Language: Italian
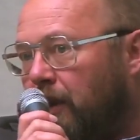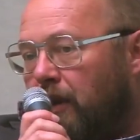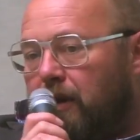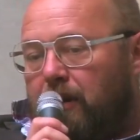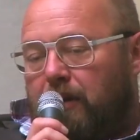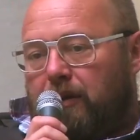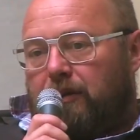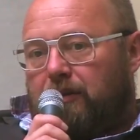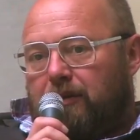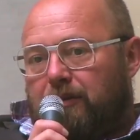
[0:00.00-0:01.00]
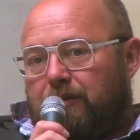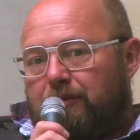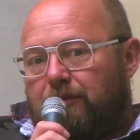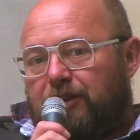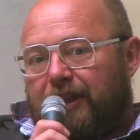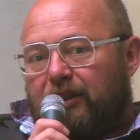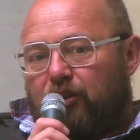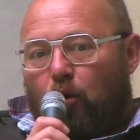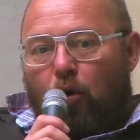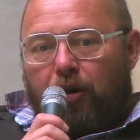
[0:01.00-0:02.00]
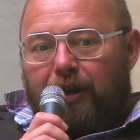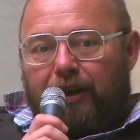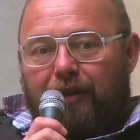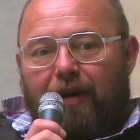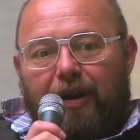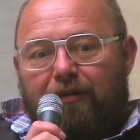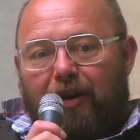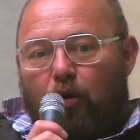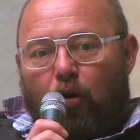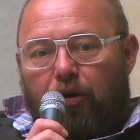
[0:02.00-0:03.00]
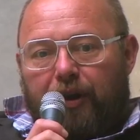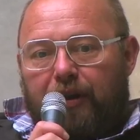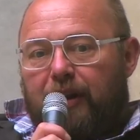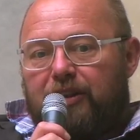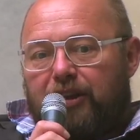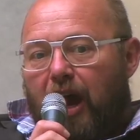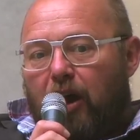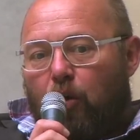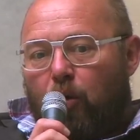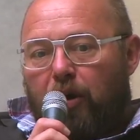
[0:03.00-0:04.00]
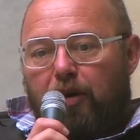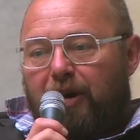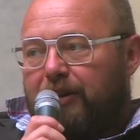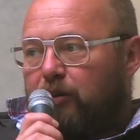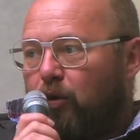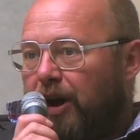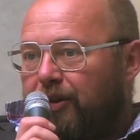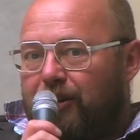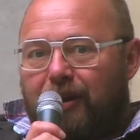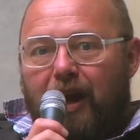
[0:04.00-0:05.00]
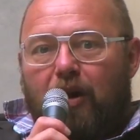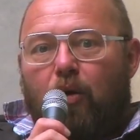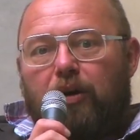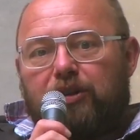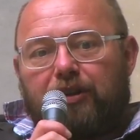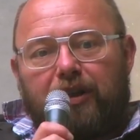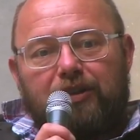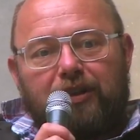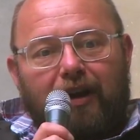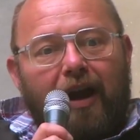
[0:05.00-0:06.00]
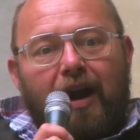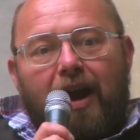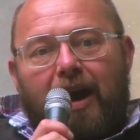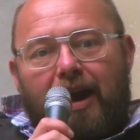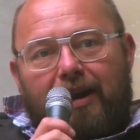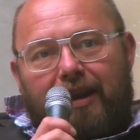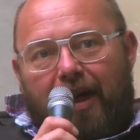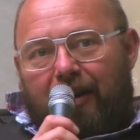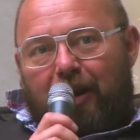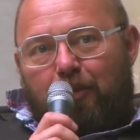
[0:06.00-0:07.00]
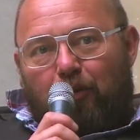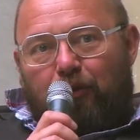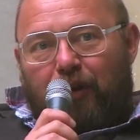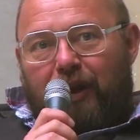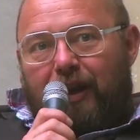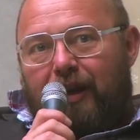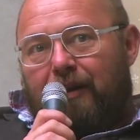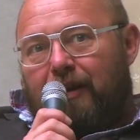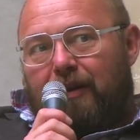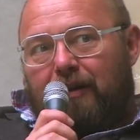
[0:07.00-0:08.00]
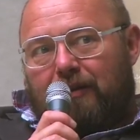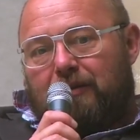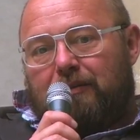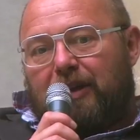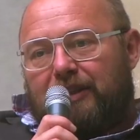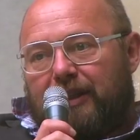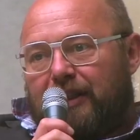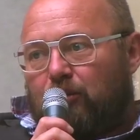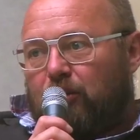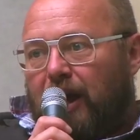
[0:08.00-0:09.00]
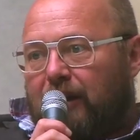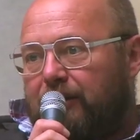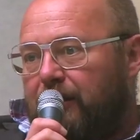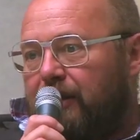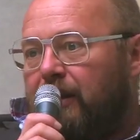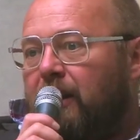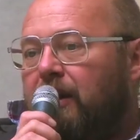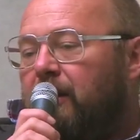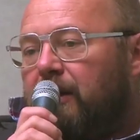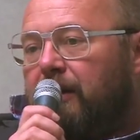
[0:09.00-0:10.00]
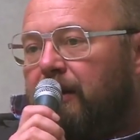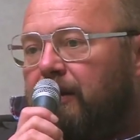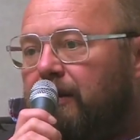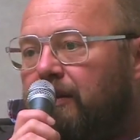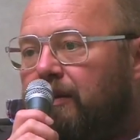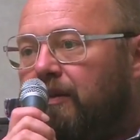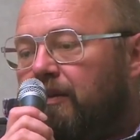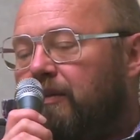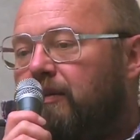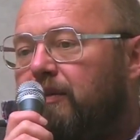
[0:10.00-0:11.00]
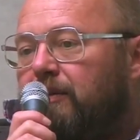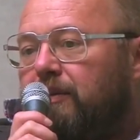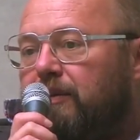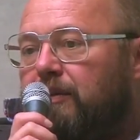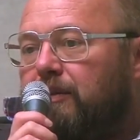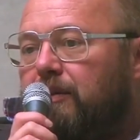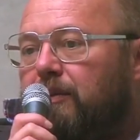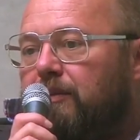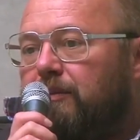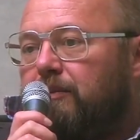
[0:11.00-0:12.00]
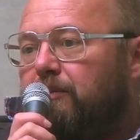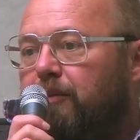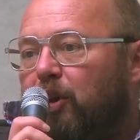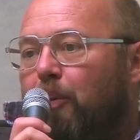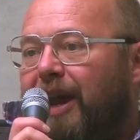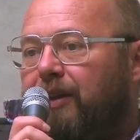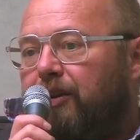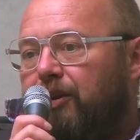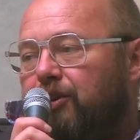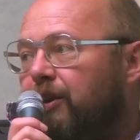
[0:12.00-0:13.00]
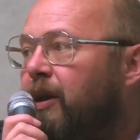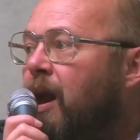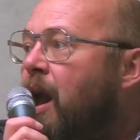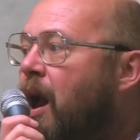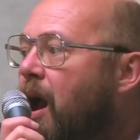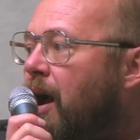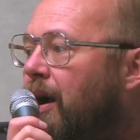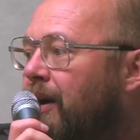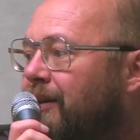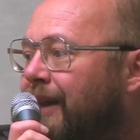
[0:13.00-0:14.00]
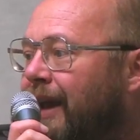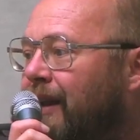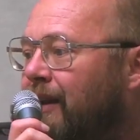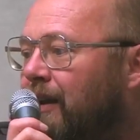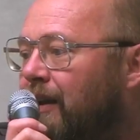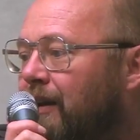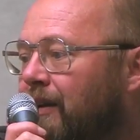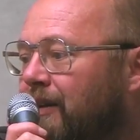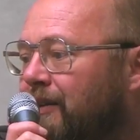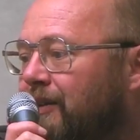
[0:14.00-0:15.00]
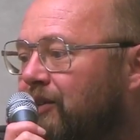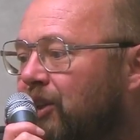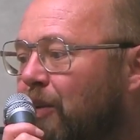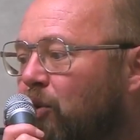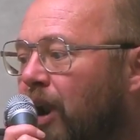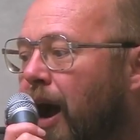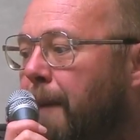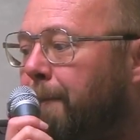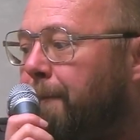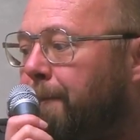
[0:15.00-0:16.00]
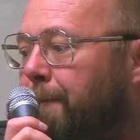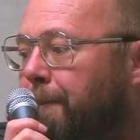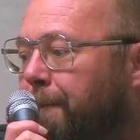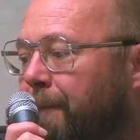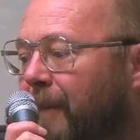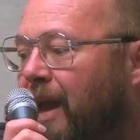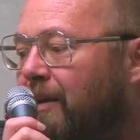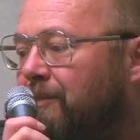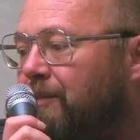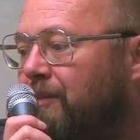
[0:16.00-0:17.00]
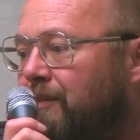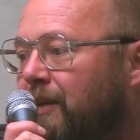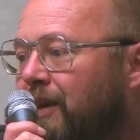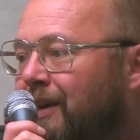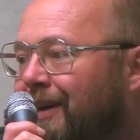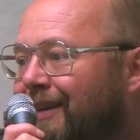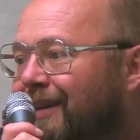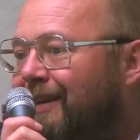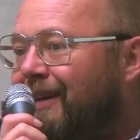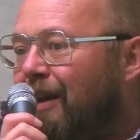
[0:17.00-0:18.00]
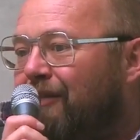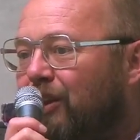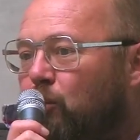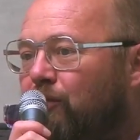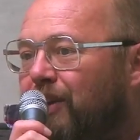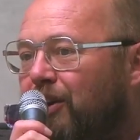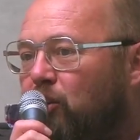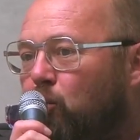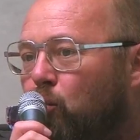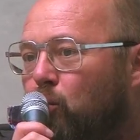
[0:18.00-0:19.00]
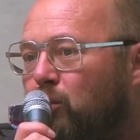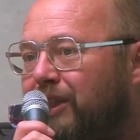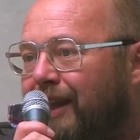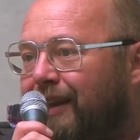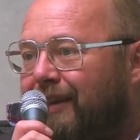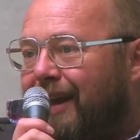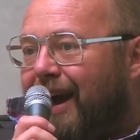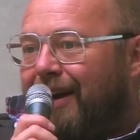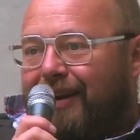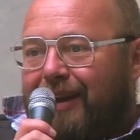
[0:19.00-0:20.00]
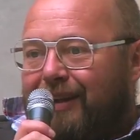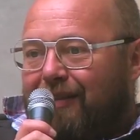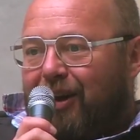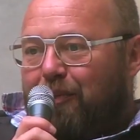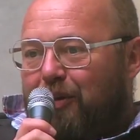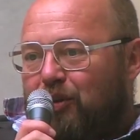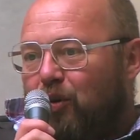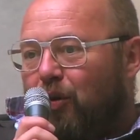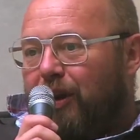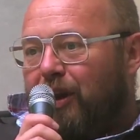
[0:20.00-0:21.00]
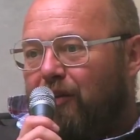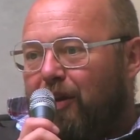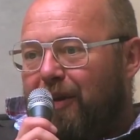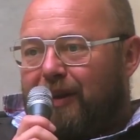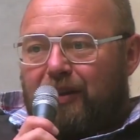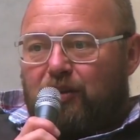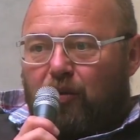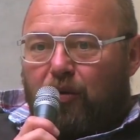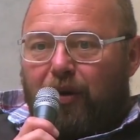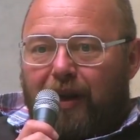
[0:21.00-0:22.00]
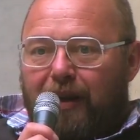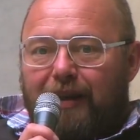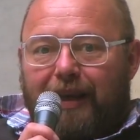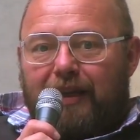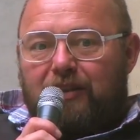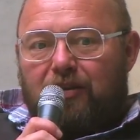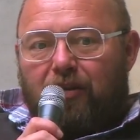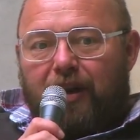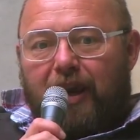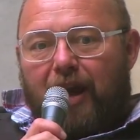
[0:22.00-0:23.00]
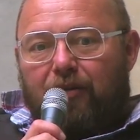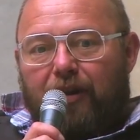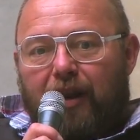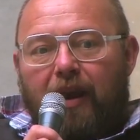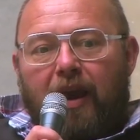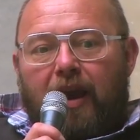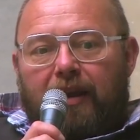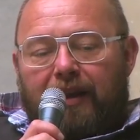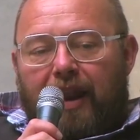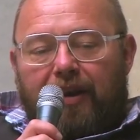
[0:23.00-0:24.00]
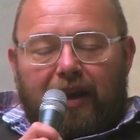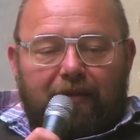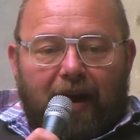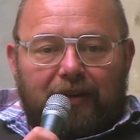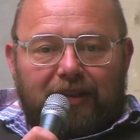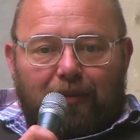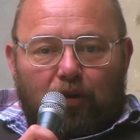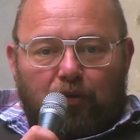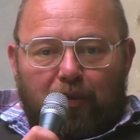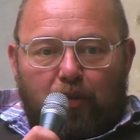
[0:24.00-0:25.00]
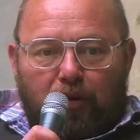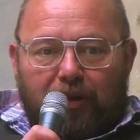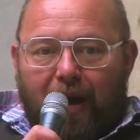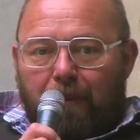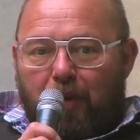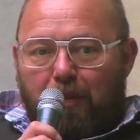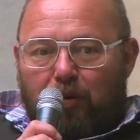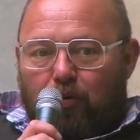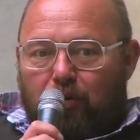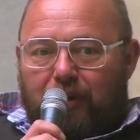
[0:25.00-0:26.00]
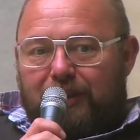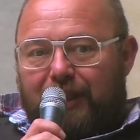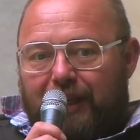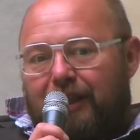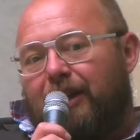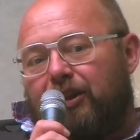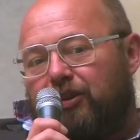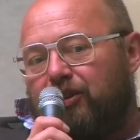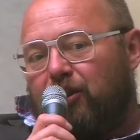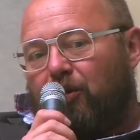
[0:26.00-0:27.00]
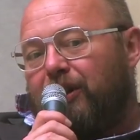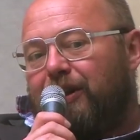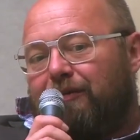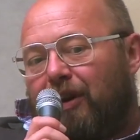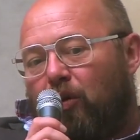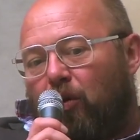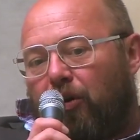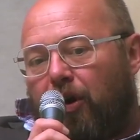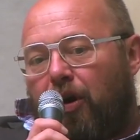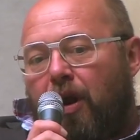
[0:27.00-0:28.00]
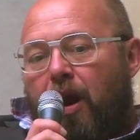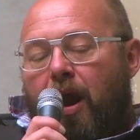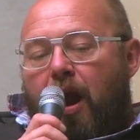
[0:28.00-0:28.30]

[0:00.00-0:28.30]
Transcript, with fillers: ehm, sensori di vari valori nel sangue, battito cardiaco, eccetera, eccetera, e creare dei profili eh, basati su dati eh, biometrici eh, del, ehm, diciamo, la... Mm, ehm, eh, la virtù sanitaria di varie persone, che ovviamente sono delle indicazioni che hanno del, della rilevanza molto importante per tutta una serie di decisioni di valore